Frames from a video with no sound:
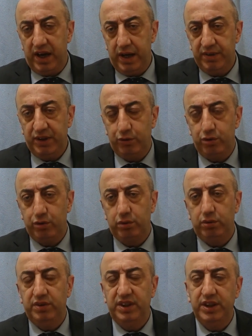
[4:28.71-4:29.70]
Arabada oturduk
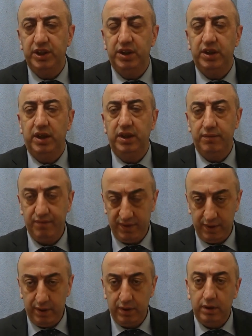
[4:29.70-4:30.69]
Yeşil Dağ'da.
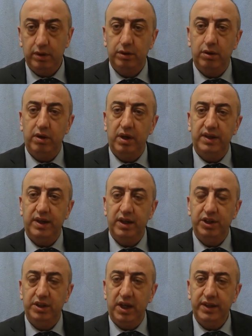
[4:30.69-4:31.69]
Sonra Hasan
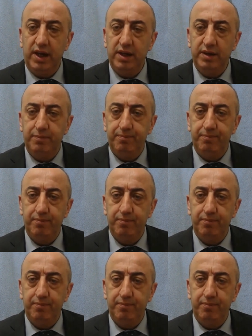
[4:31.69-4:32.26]
Yaşlılar geldi.